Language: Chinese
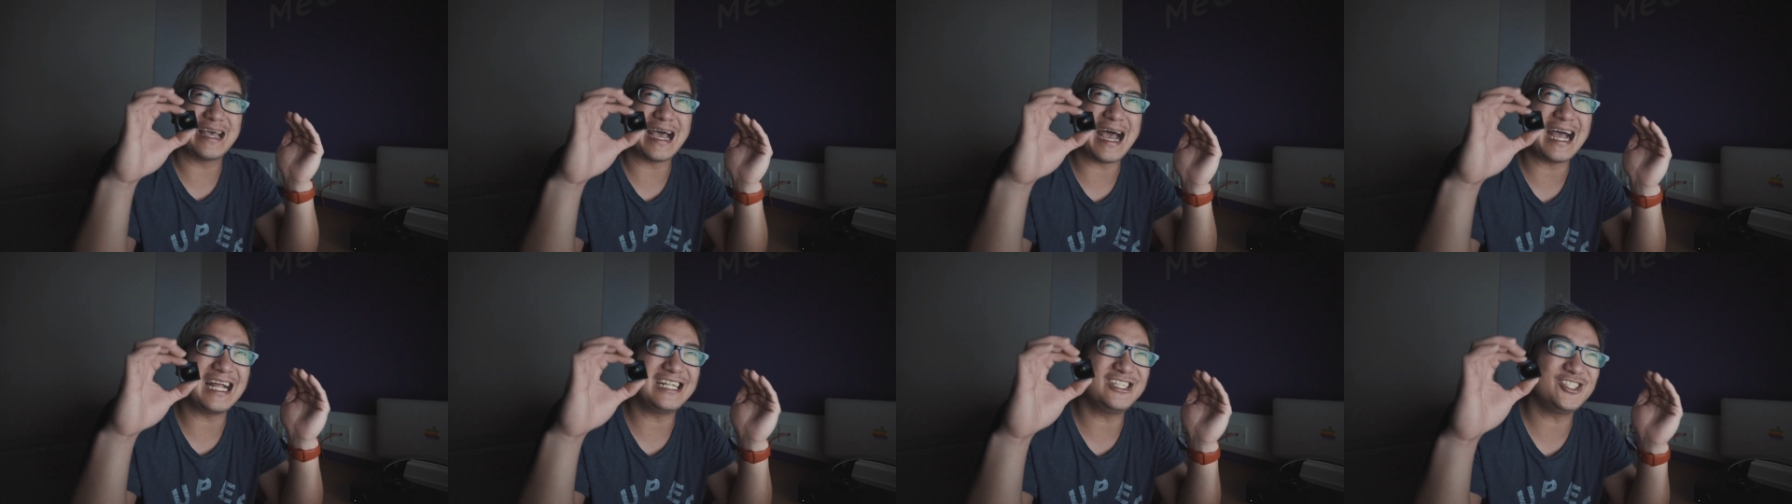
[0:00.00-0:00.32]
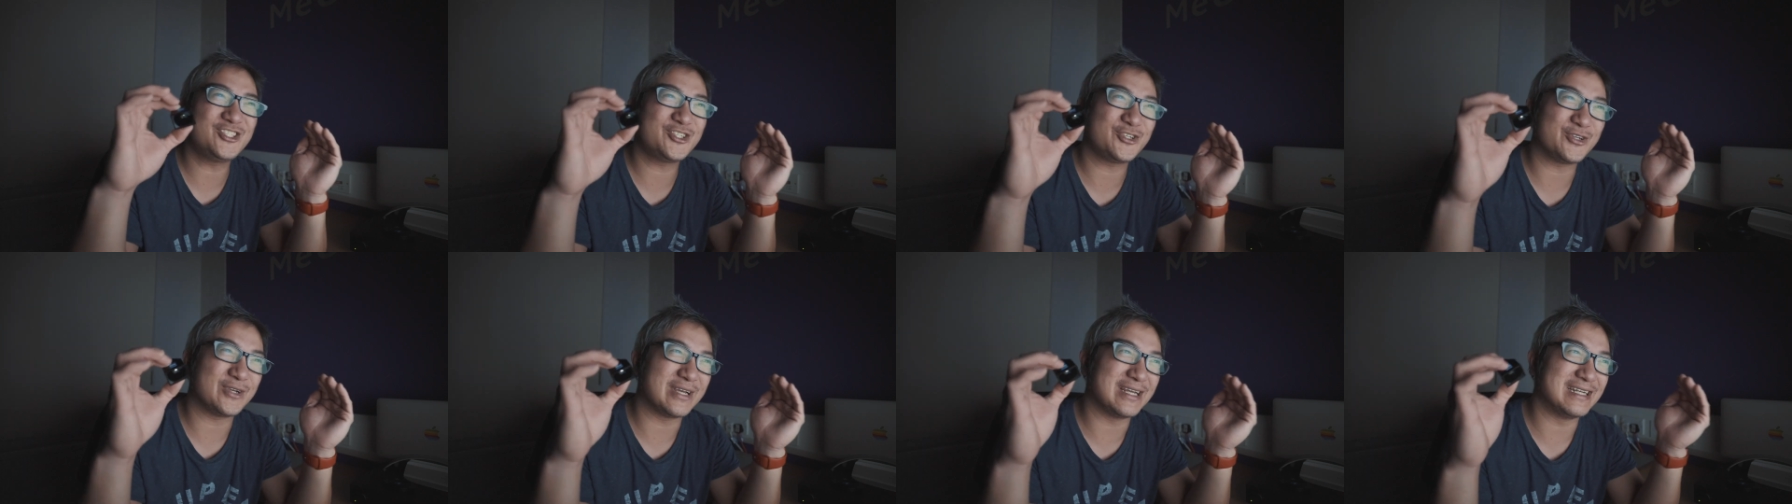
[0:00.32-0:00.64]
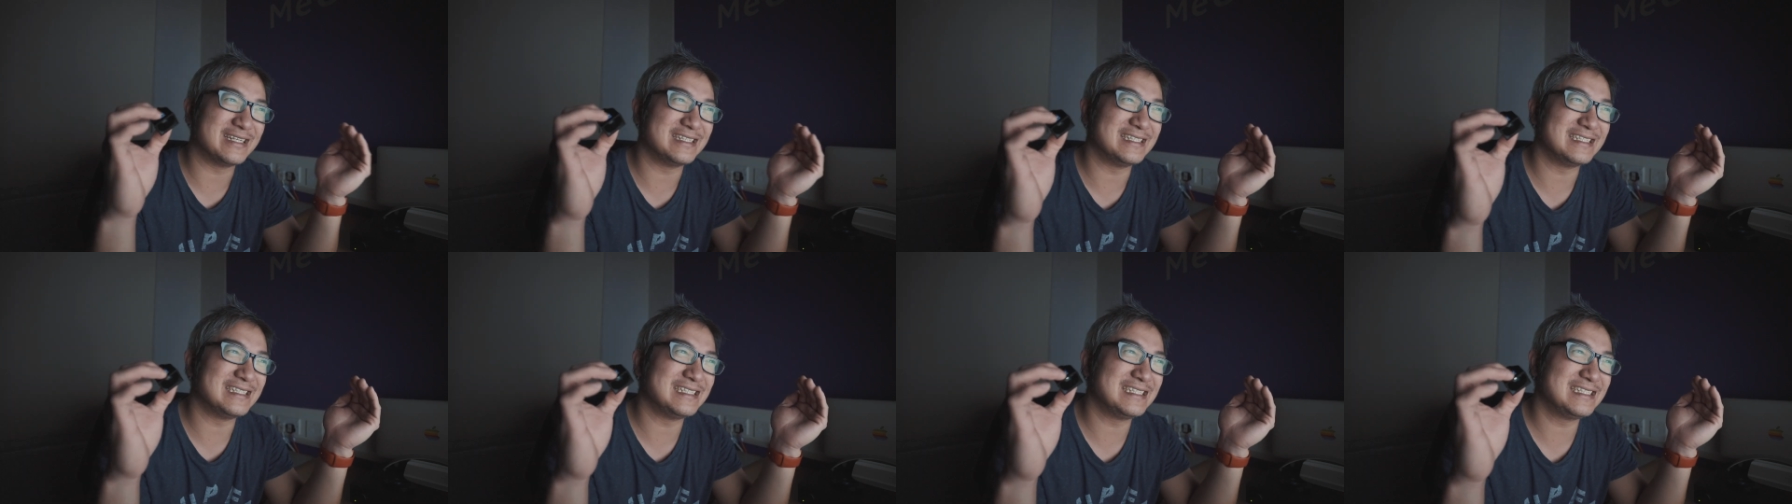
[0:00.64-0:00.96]
安
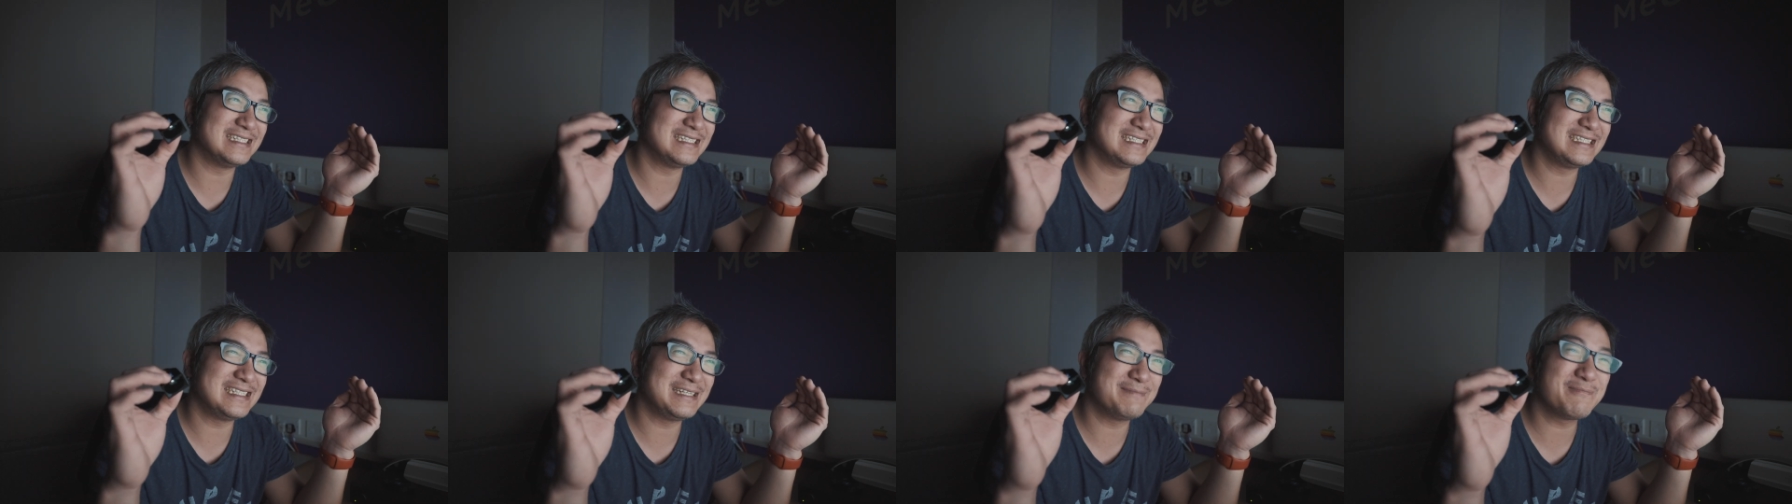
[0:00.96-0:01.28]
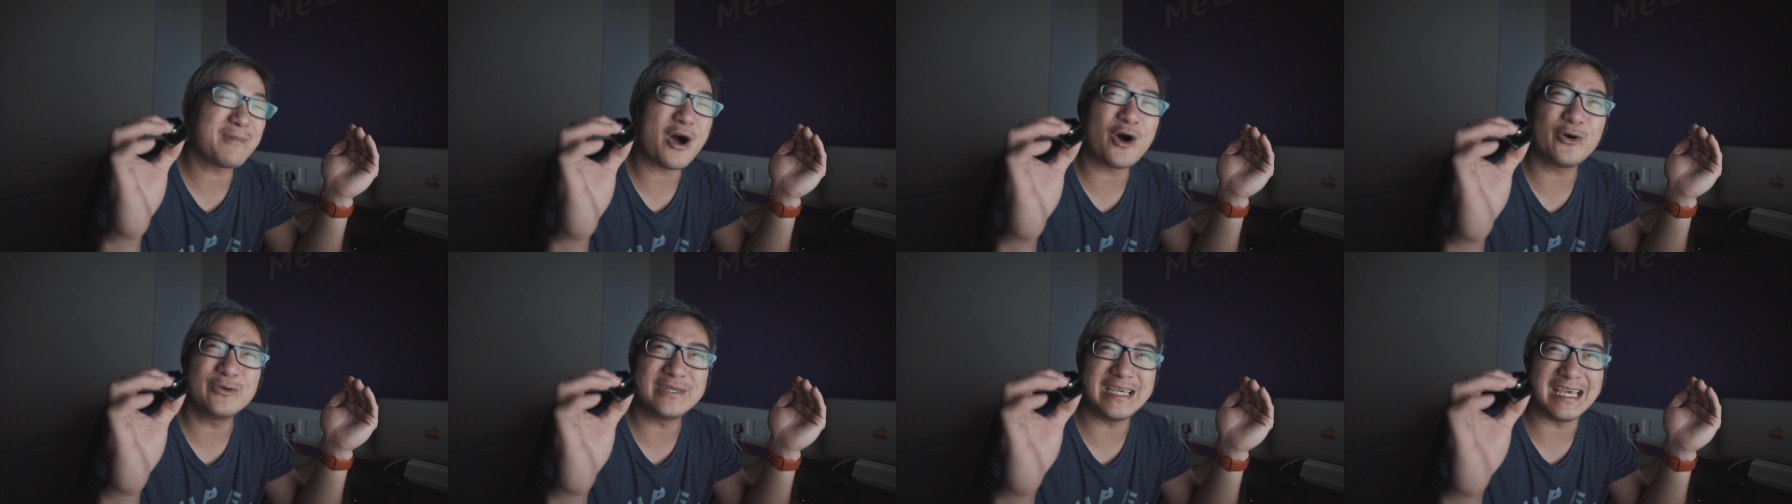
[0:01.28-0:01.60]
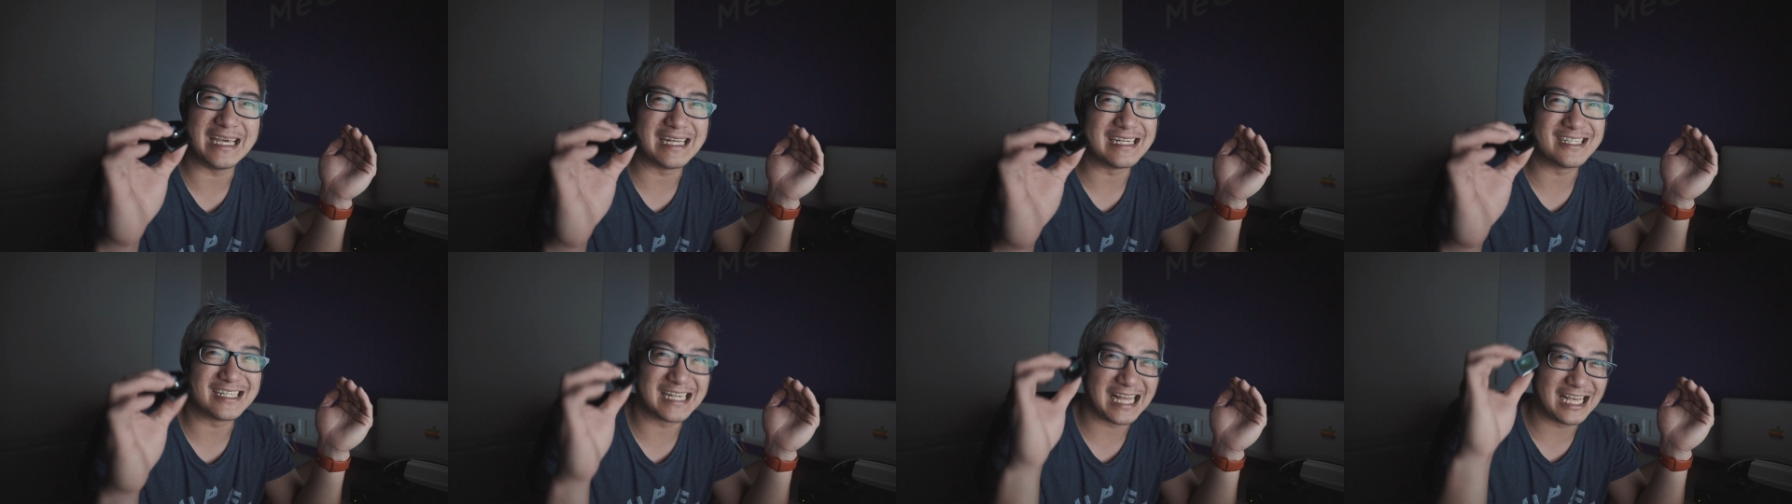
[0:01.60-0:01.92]
全猫
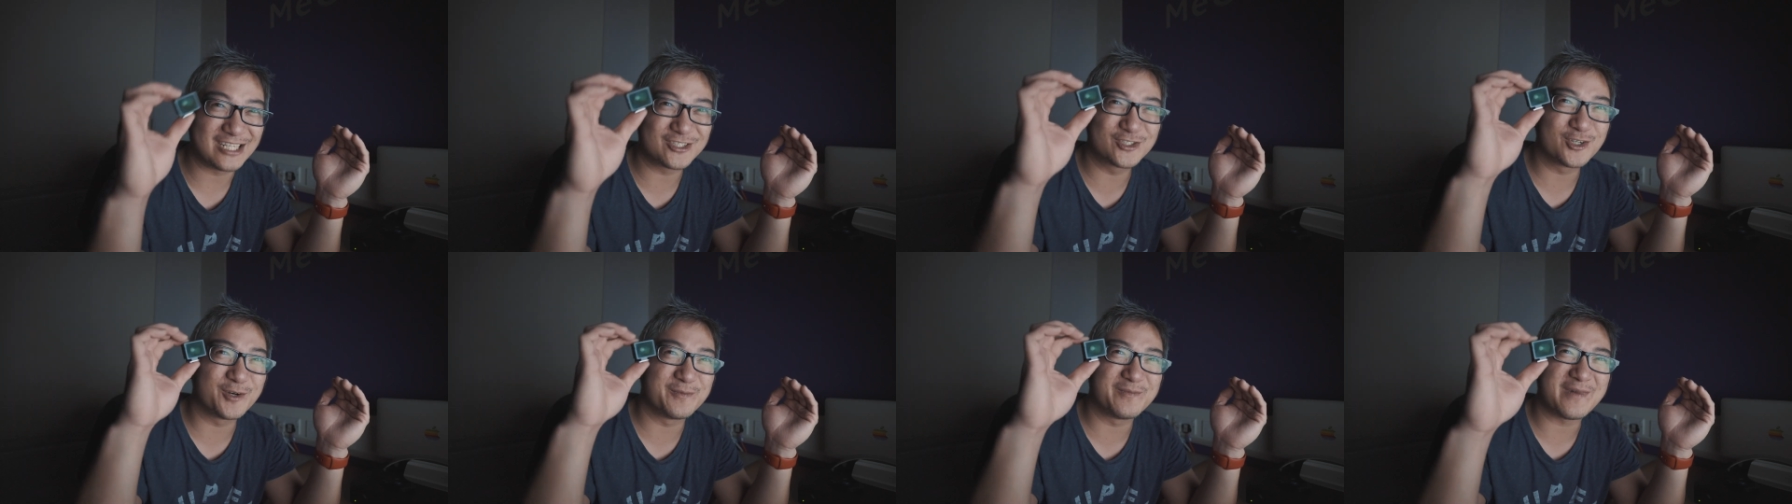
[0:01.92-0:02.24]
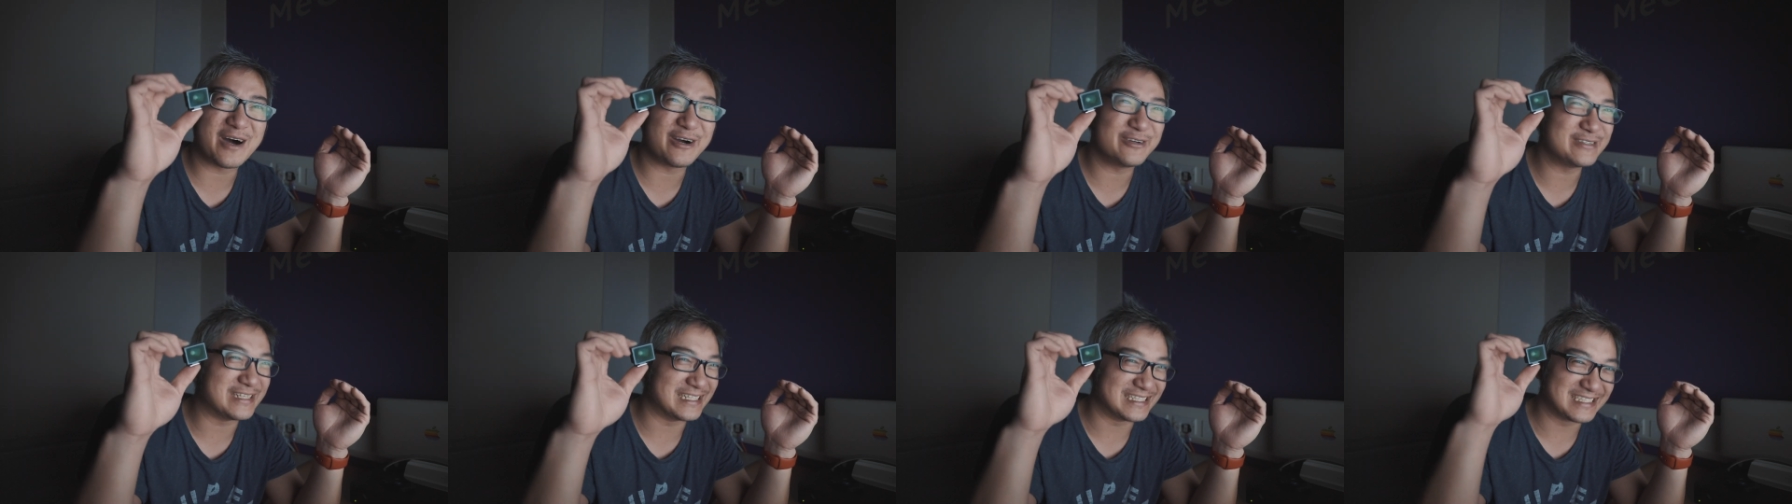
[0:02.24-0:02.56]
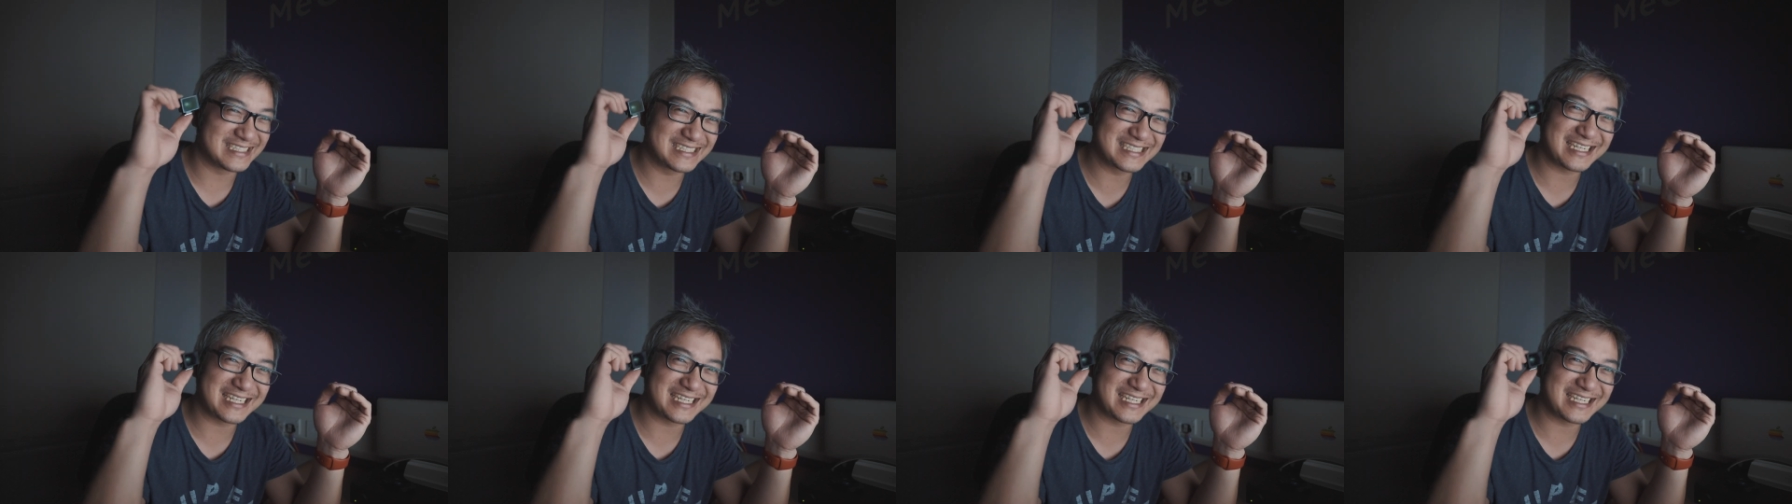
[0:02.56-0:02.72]
眼来做猫眼，